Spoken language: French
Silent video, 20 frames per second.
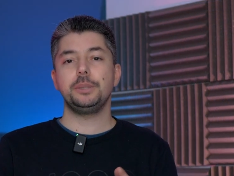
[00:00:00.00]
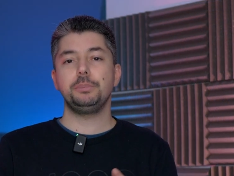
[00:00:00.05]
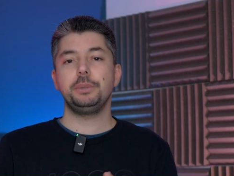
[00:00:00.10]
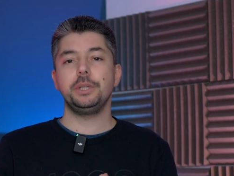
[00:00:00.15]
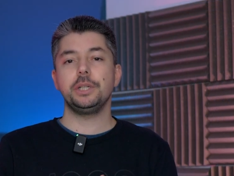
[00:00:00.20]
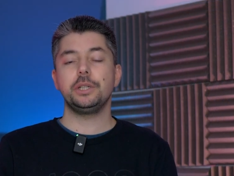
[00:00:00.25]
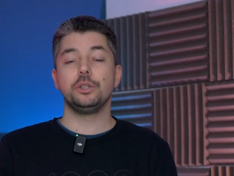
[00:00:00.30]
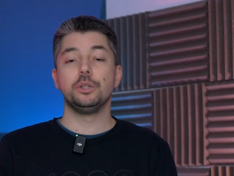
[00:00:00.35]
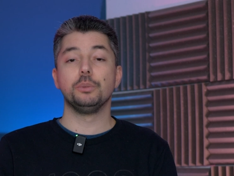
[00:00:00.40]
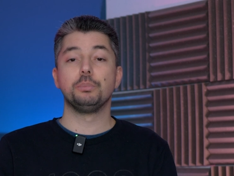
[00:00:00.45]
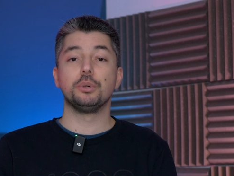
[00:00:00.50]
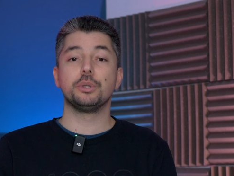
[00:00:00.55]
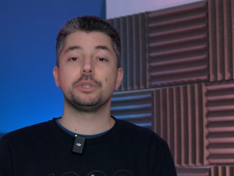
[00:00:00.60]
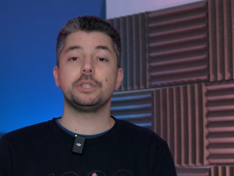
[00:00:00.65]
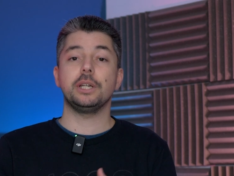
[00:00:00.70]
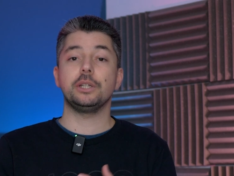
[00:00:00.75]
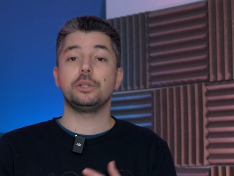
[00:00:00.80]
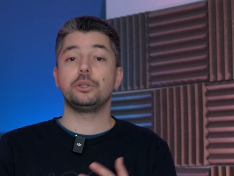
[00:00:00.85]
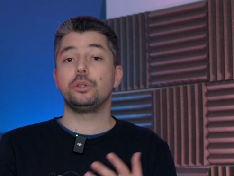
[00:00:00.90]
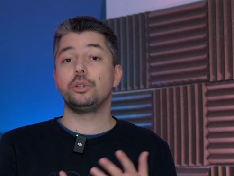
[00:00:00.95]
typique ne
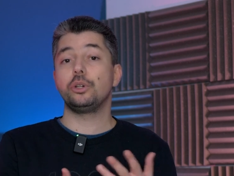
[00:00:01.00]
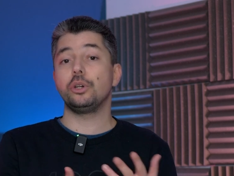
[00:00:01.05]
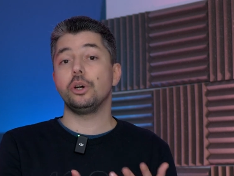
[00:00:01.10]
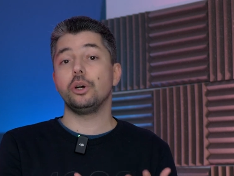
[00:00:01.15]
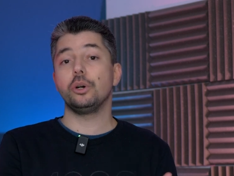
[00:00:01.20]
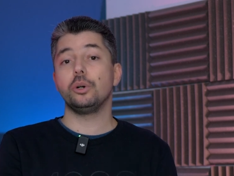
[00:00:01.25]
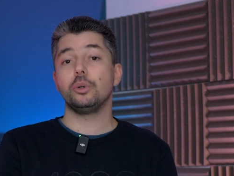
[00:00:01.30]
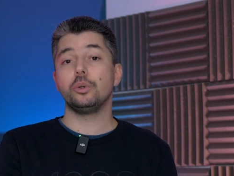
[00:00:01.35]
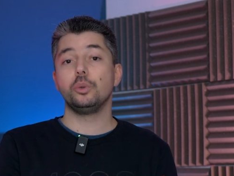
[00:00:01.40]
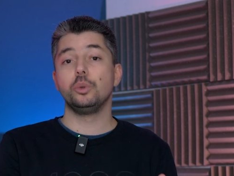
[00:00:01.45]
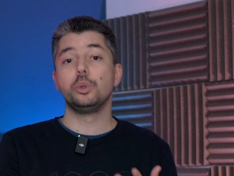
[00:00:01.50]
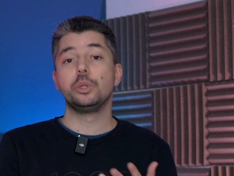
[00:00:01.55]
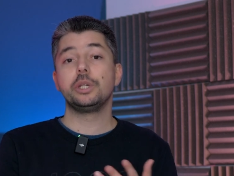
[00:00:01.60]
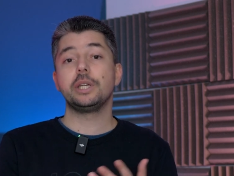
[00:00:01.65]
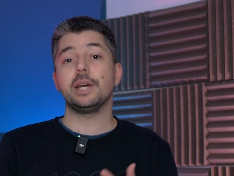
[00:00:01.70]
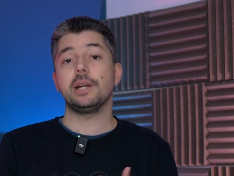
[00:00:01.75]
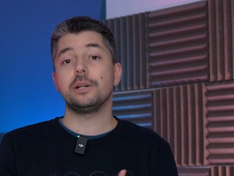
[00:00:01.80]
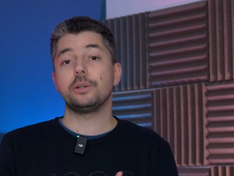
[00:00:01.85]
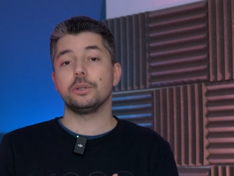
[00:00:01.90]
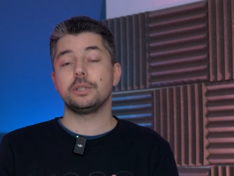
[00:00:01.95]
possède qu'un ou
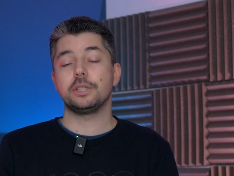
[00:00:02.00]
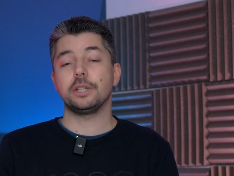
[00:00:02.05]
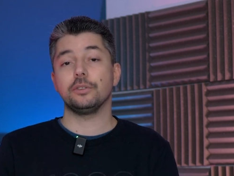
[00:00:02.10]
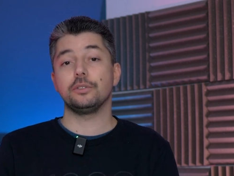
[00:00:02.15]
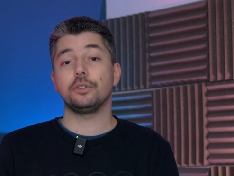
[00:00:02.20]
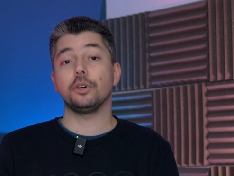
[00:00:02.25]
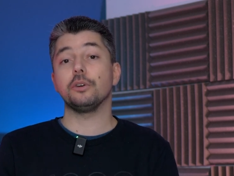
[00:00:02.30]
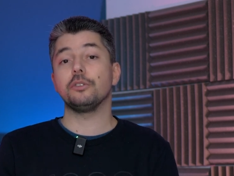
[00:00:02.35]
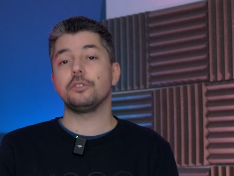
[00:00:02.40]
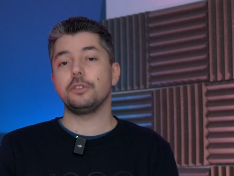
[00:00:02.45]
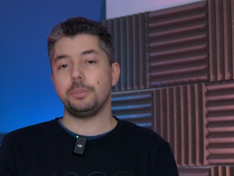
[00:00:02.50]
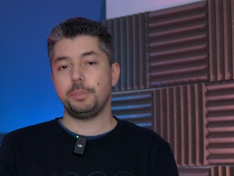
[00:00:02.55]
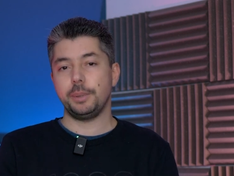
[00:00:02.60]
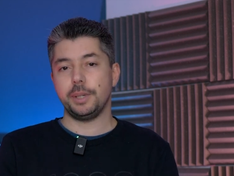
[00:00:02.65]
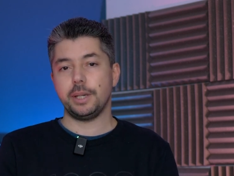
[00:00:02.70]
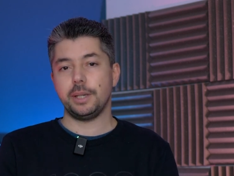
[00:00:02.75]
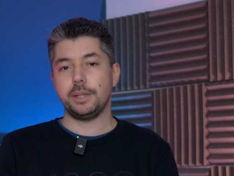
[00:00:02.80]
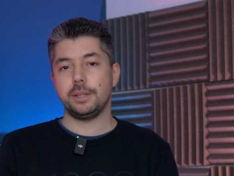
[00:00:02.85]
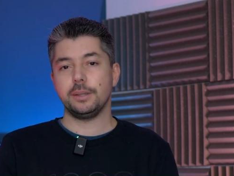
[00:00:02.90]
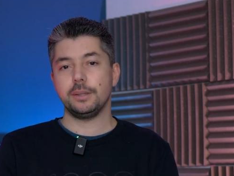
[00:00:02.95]
quelques serveurs
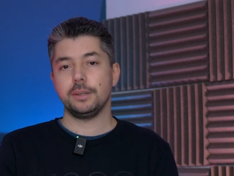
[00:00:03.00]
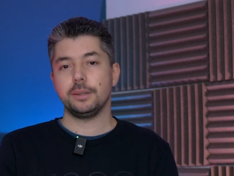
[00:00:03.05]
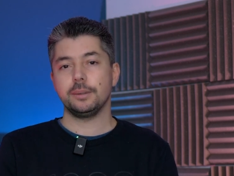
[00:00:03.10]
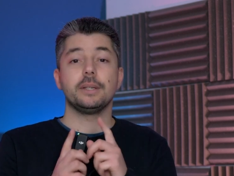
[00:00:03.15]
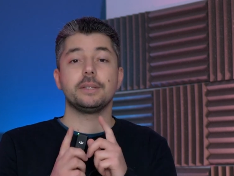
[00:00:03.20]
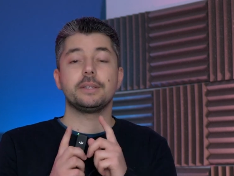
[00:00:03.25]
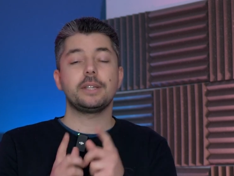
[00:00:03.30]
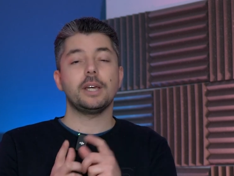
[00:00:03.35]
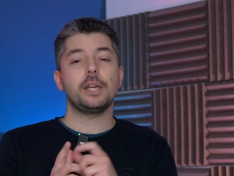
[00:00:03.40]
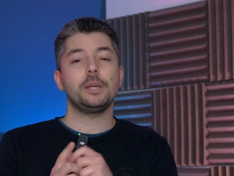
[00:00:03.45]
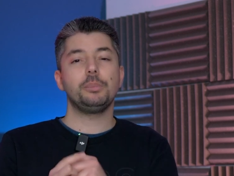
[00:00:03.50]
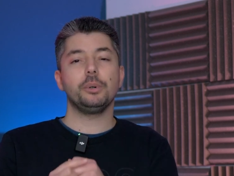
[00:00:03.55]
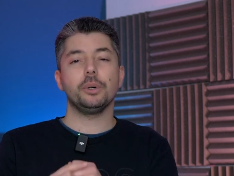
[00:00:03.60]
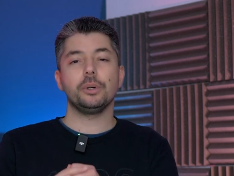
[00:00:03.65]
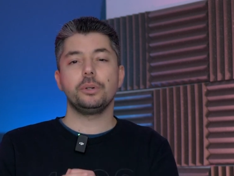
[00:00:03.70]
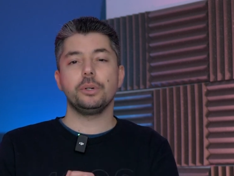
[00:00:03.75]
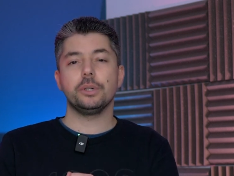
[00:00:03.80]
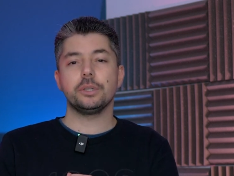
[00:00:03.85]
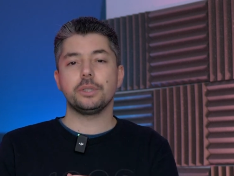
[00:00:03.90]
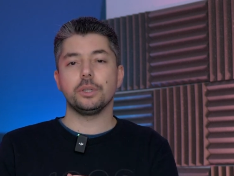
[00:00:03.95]
VPN,
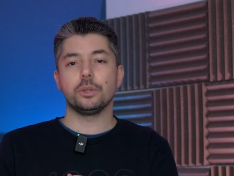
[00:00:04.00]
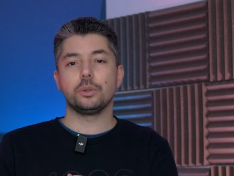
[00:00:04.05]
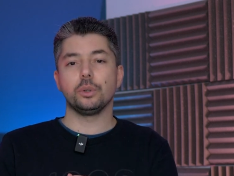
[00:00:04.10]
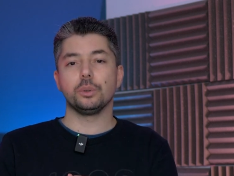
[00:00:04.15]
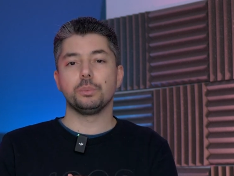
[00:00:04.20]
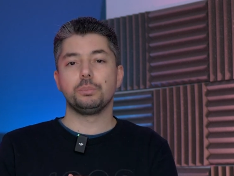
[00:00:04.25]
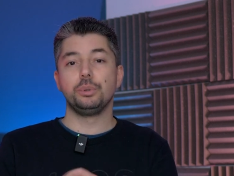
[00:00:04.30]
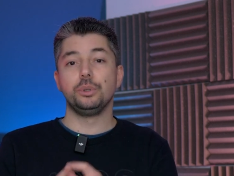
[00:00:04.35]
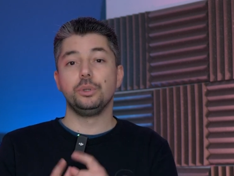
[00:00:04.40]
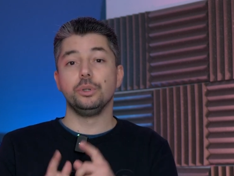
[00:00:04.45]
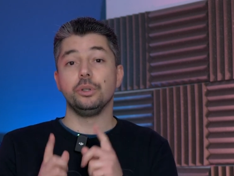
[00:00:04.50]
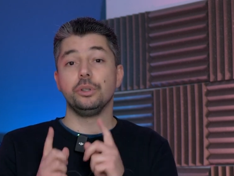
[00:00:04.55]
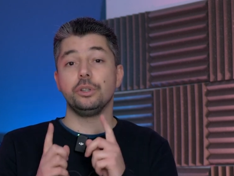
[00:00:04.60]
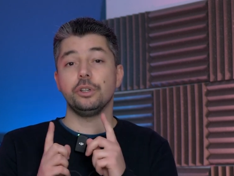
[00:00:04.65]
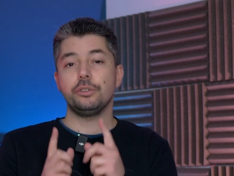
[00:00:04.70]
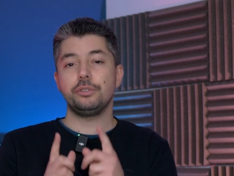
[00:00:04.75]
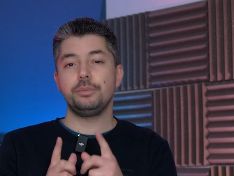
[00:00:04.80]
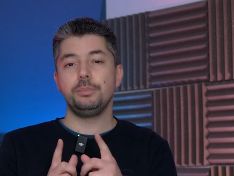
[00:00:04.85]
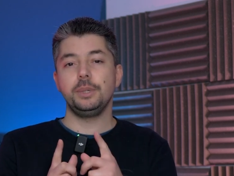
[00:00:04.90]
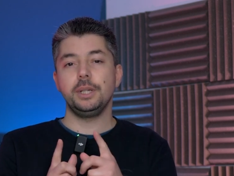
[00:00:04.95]
CyberGhost en compte plus de
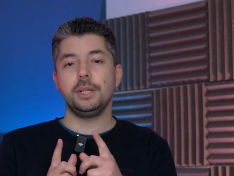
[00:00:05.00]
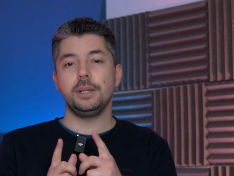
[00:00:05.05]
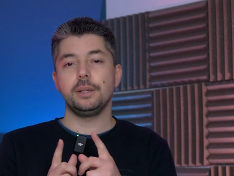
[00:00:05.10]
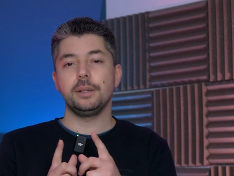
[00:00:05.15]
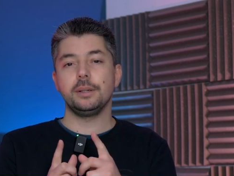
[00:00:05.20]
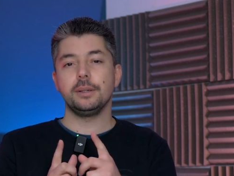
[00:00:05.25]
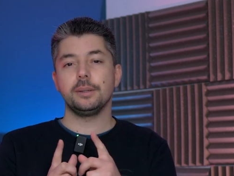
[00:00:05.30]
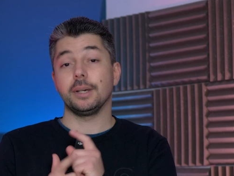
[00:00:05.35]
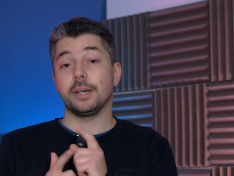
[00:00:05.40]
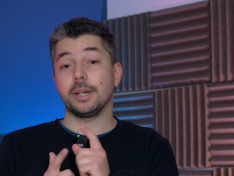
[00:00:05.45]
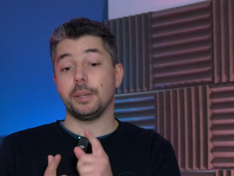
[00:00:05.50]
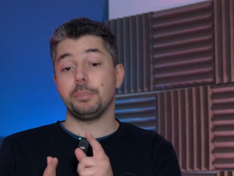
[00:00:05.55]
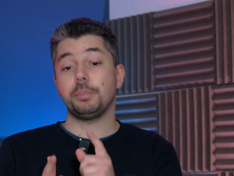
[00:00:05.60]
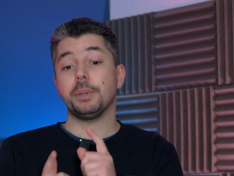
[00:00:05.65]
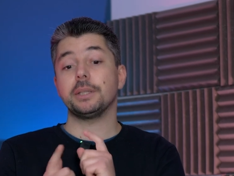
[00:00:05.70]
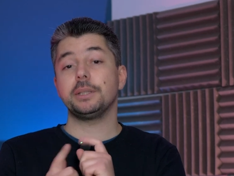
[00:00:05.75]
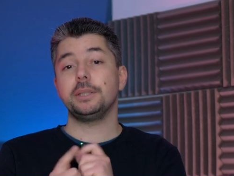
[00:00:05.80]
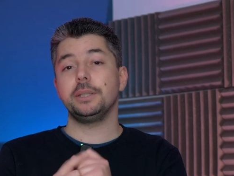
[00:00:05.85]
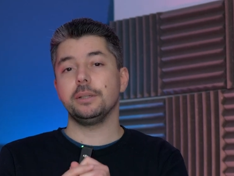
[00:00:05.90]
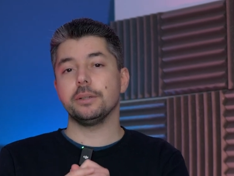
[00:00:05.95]
9000
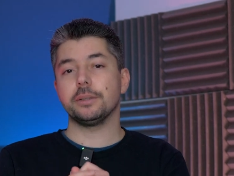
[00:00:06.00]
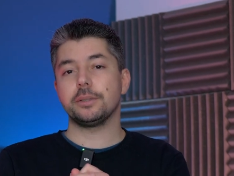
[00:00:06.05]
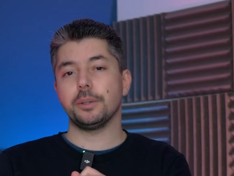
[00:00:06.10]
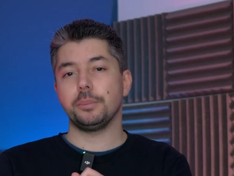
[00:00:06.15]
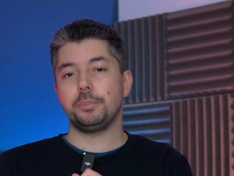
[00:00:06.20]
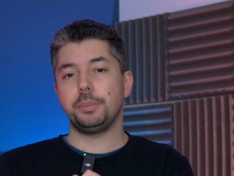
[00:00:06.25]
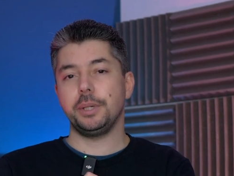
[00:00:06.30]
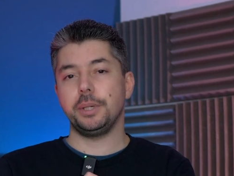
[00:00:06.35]
répartis dans 100